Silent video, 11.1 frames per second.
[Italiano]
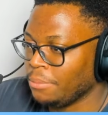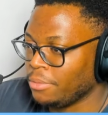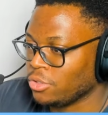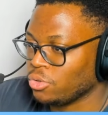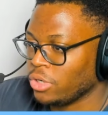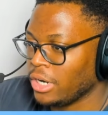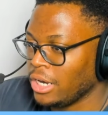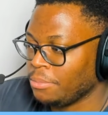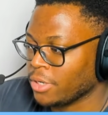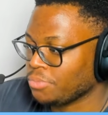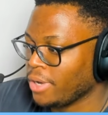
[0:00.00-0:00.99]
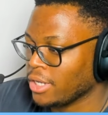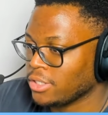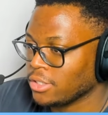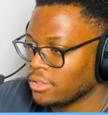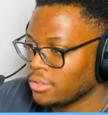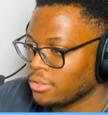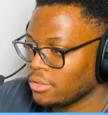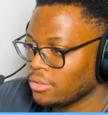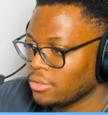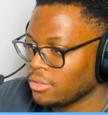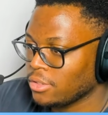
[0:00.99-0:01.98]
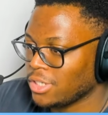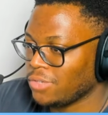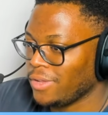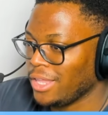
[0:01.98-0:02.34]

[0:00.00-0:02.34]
le persone nell'iperspazio. Si è